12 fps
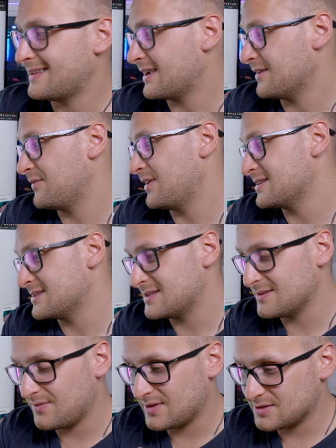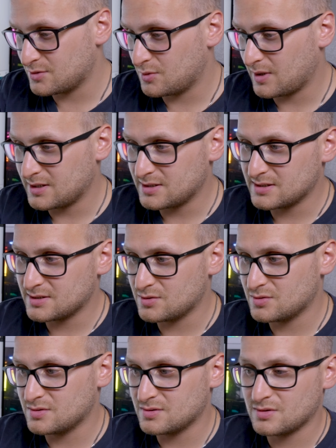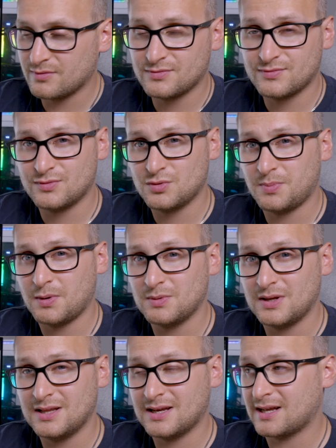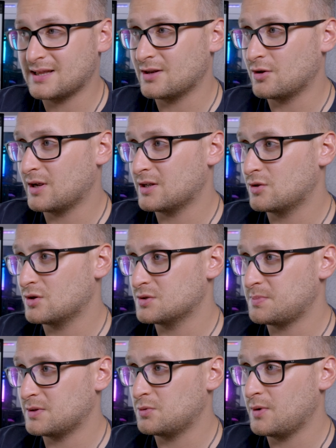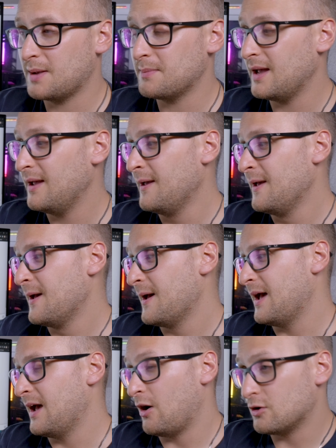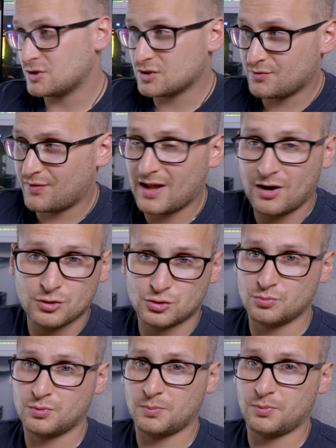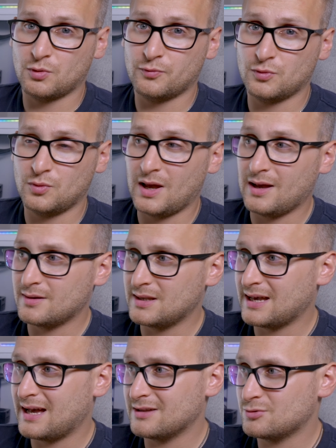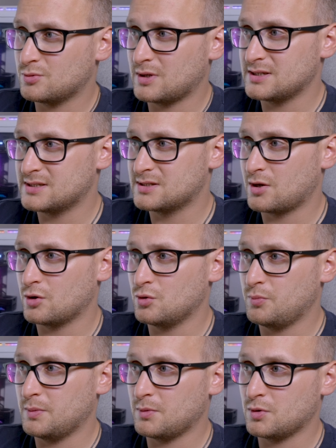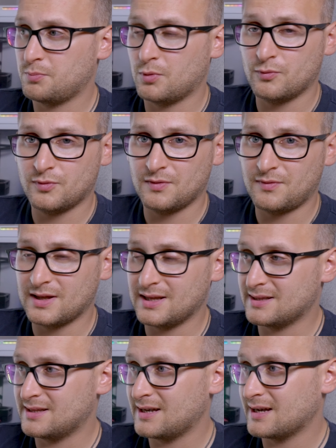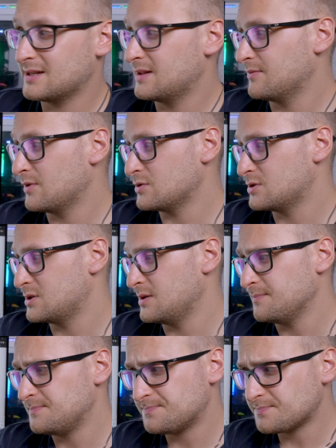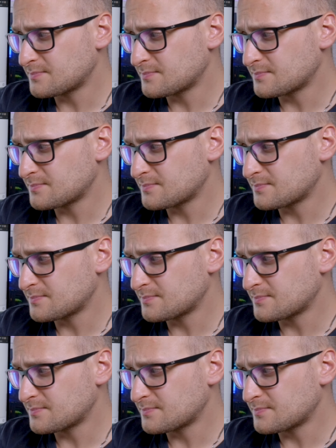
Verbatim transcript: tak? Więc, więc tutaj w zupełnie innych kategoriach to rozpatrujemy, e, chociaż wiele osób to porównuje. Ja tutaj stroniłbym od porównywania tych aktywności.